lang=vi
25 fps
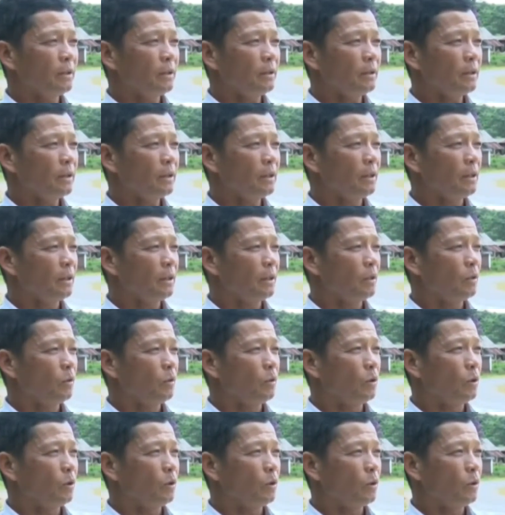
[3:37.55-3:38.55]
rất là
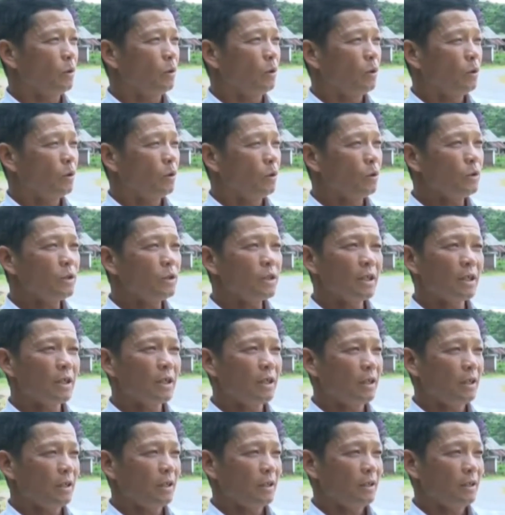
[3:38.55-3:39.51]
ủng hộ hỗ trợ